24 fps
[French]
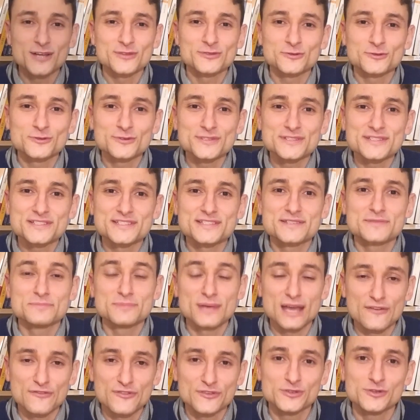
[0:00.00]
à tous,
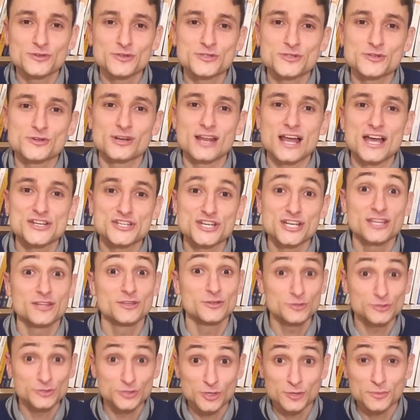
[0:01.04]
bienvenue sur la chaîne
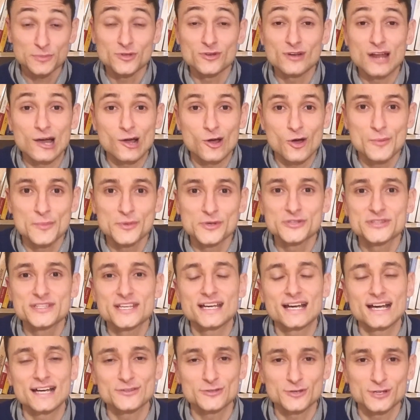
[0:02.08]
YouTube de la
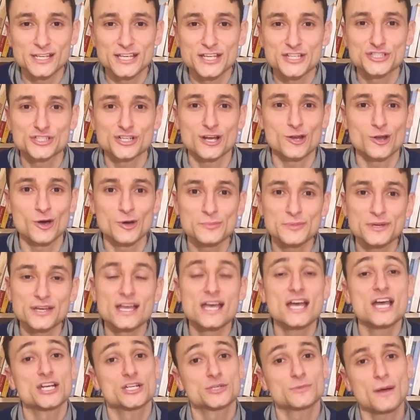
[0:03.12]
communauté catholique Shalom.
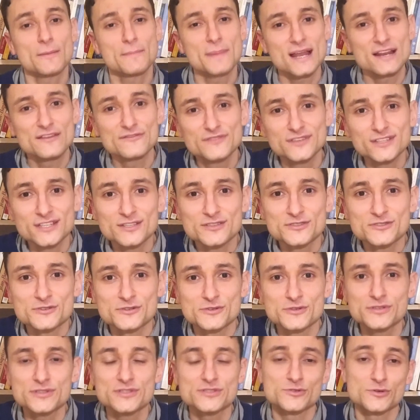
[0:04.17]
Je m'appelle
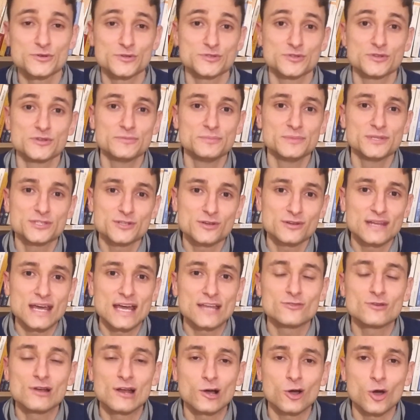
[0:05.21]
Vinicius, je suis
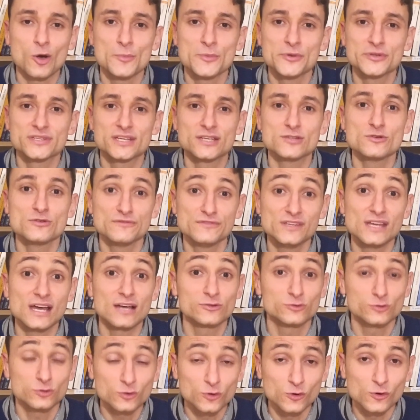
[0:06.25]
missionnaire de la communauté de vie à
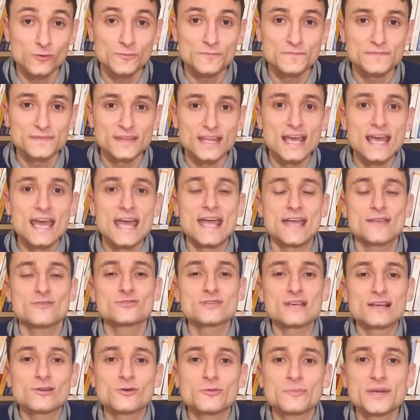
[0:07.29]
Toulon et
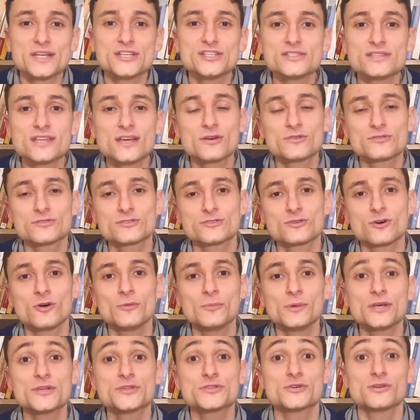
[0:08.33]
nous allons méditer
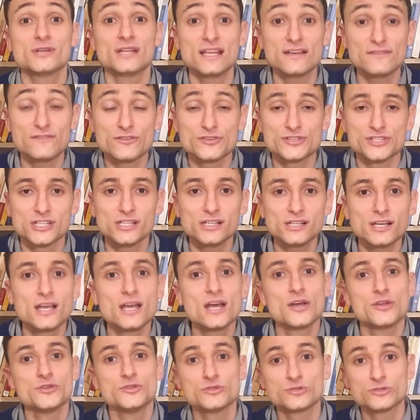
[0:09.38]
ensemble sur l'évangile
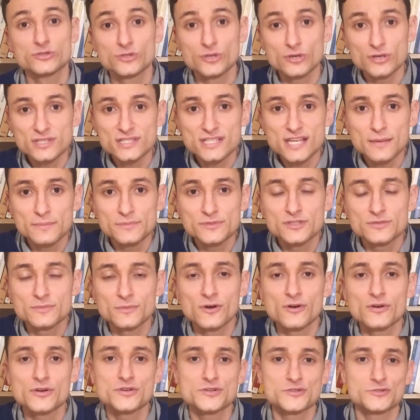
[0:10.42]
du deuxième
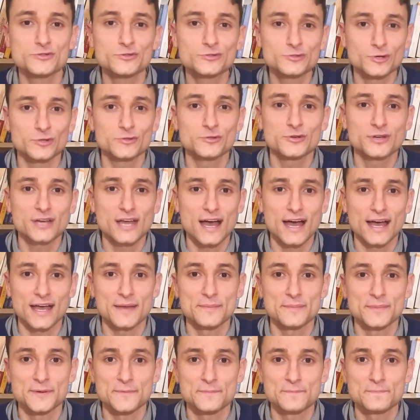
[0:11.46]
dimanche du temps de
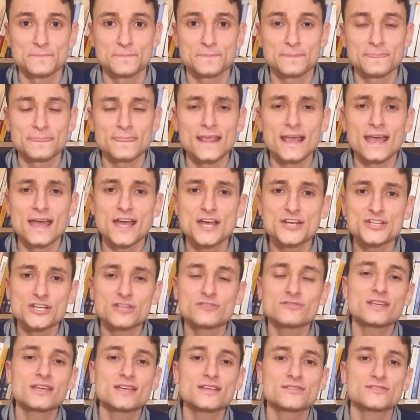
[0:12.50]
carême. Et j'ai
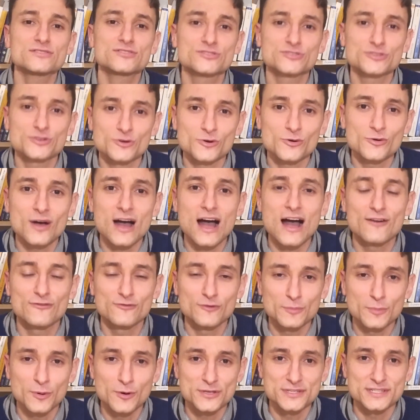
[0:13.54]
une question à
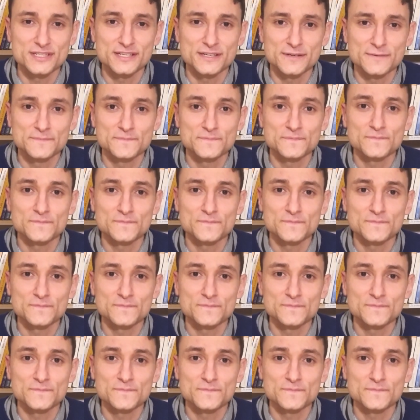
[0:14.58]
vous poser.